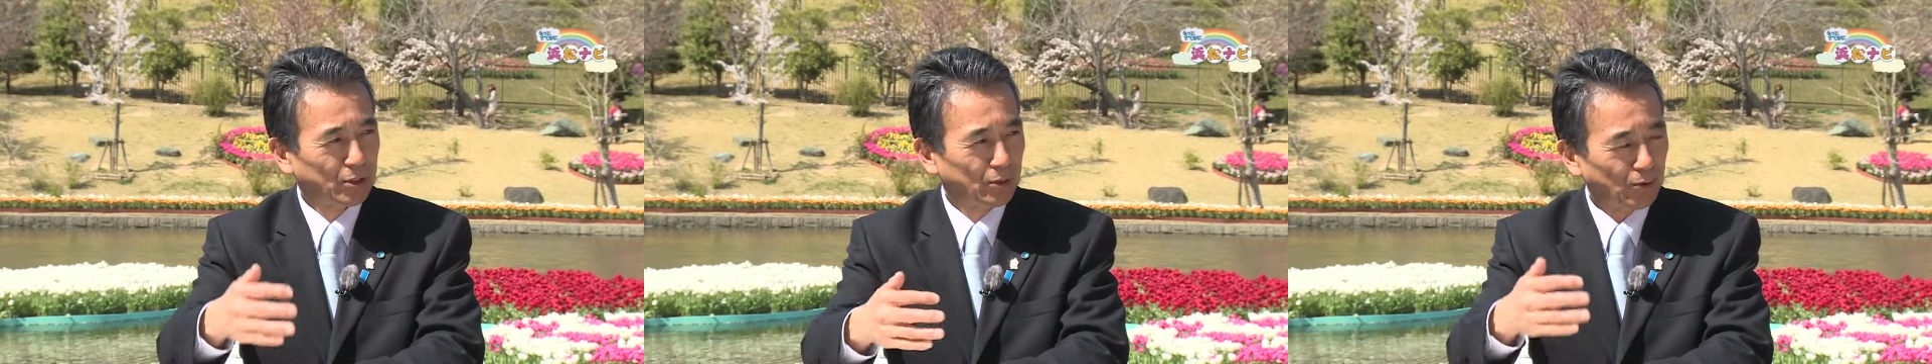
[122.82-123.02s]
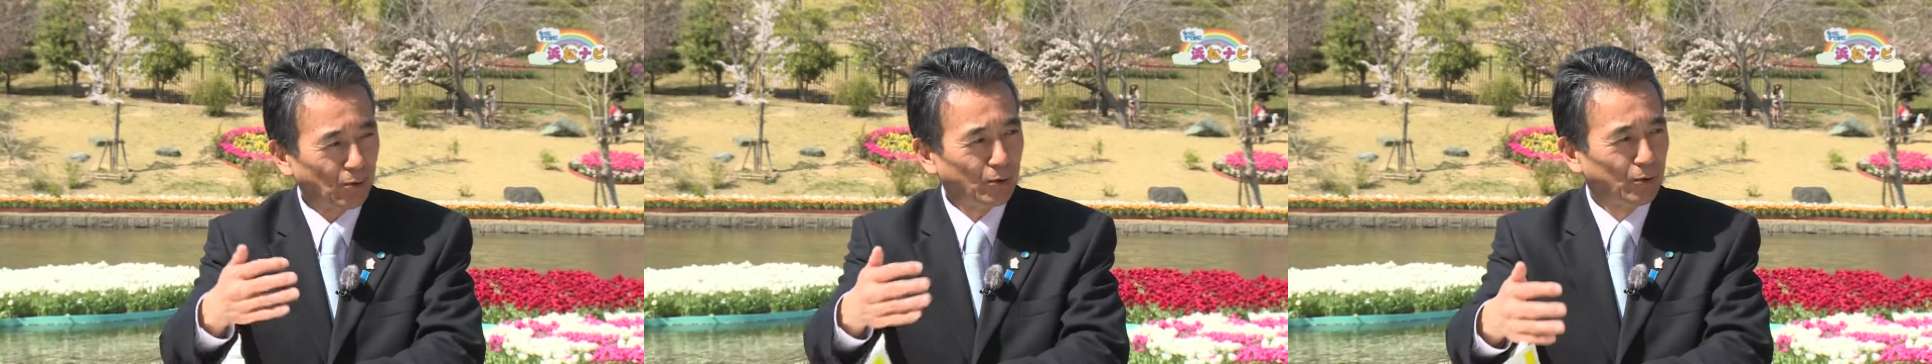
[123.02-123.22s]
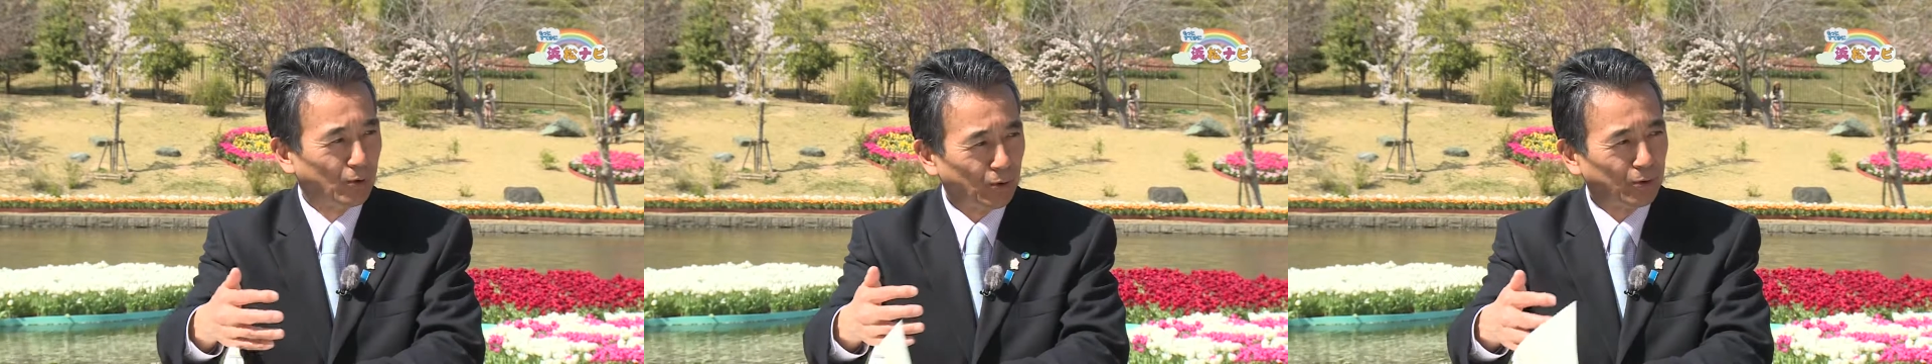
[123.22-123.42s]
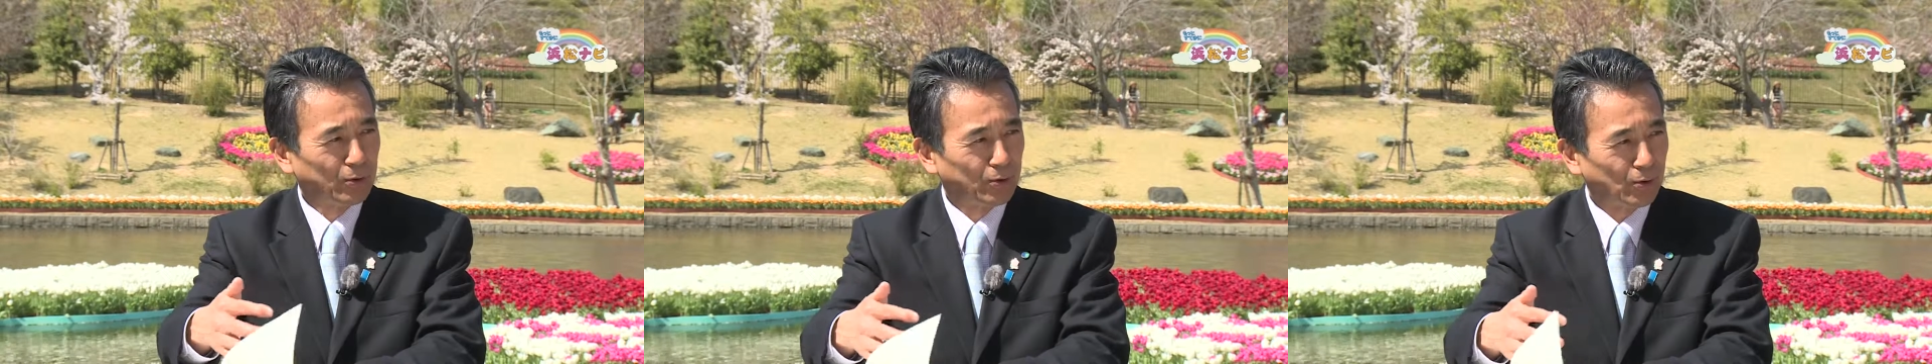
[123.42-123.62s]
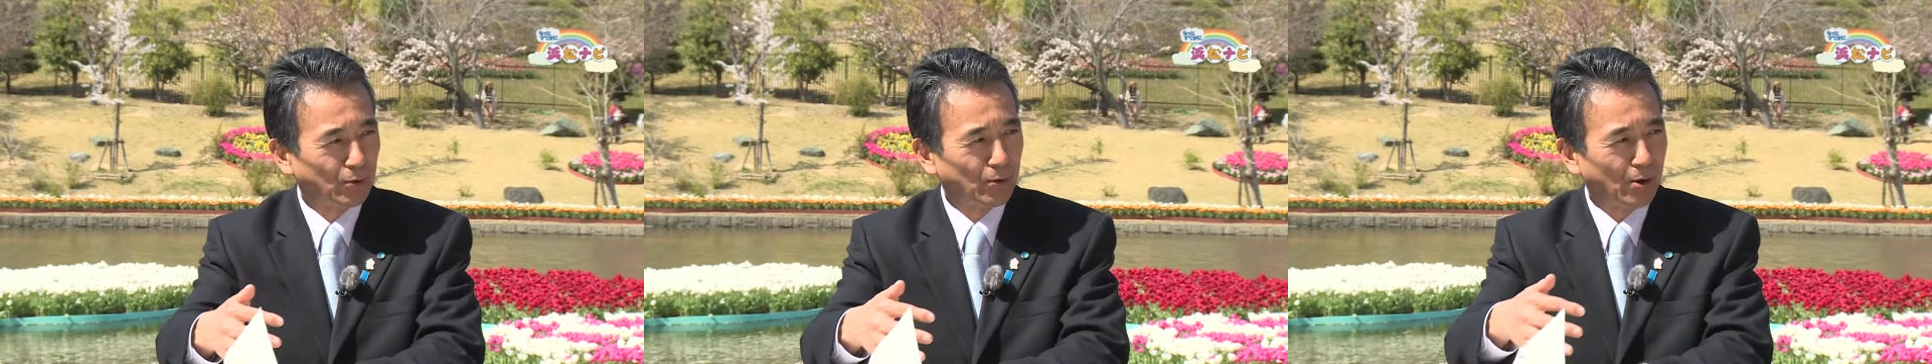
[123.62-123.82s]
季折々
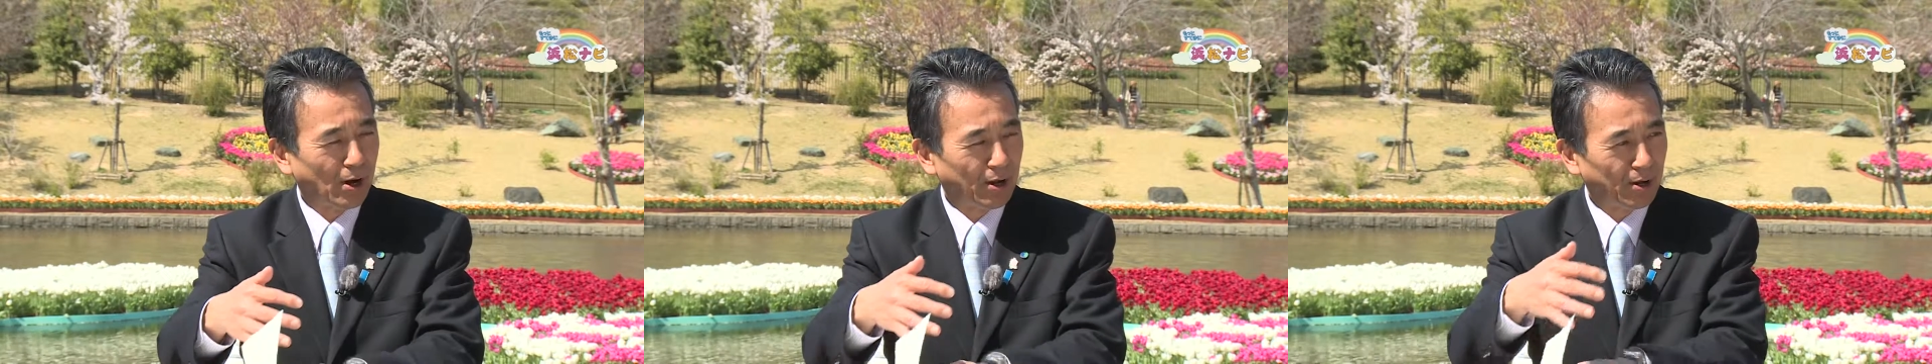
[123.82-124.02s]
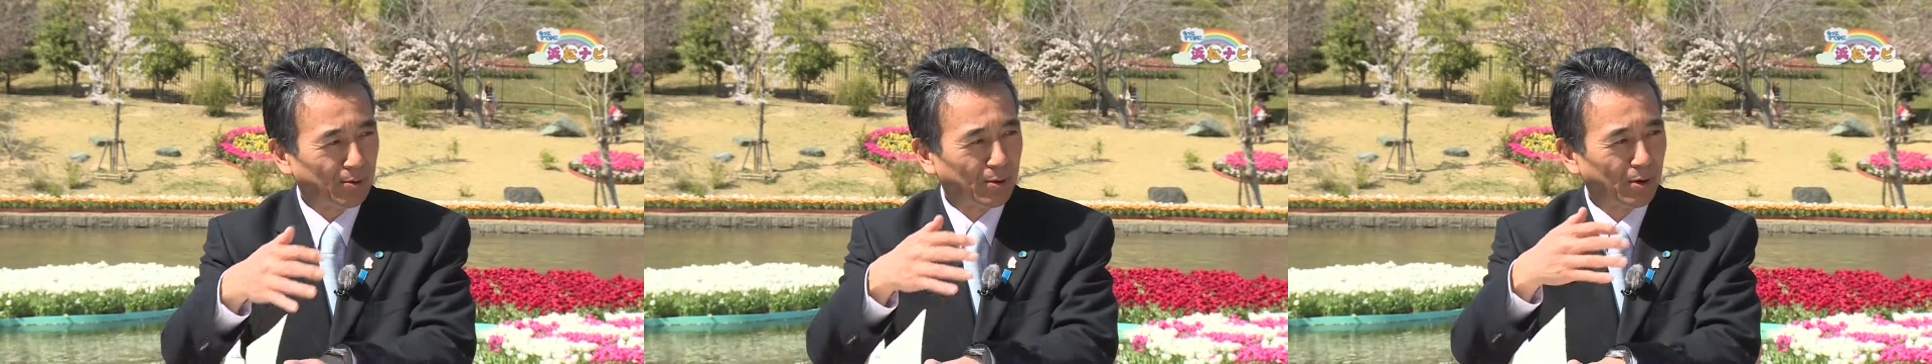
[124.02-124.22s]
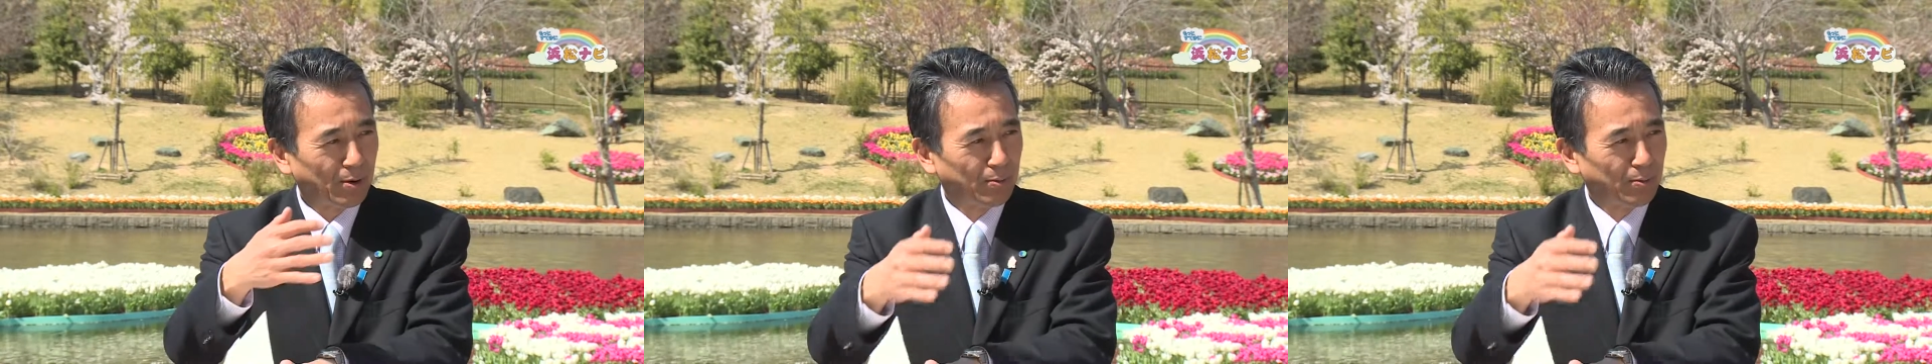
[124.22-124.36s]
にこう花